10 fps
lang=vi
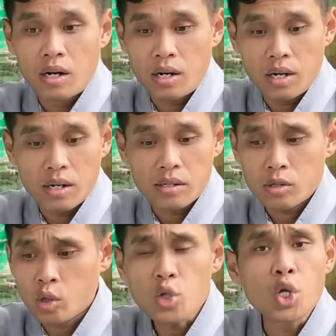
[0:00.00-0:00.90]
uh,
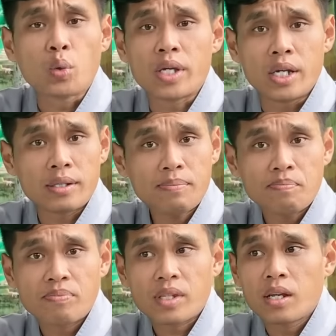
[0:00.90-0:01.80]
Có nhiều chuyện lắm,
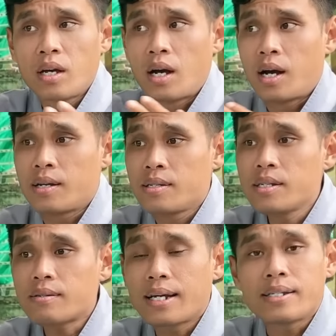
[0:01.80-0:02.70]
uh,
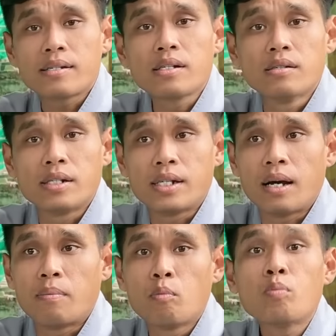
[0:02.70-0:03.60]
nhất là những người
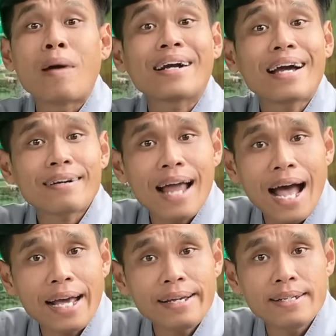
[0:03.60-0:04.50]
uh, buôn bán đất
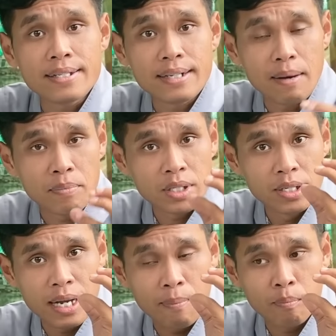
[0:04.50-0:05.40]
đai, những làm
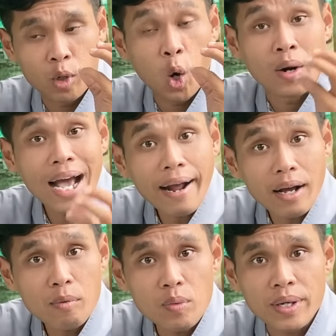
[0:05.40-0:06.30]
người làm cò đất
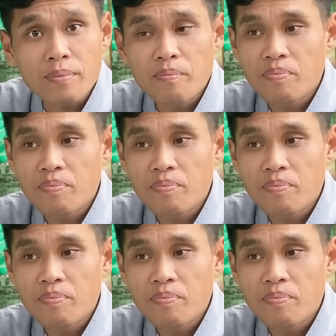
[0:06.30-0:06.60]
á quý vị,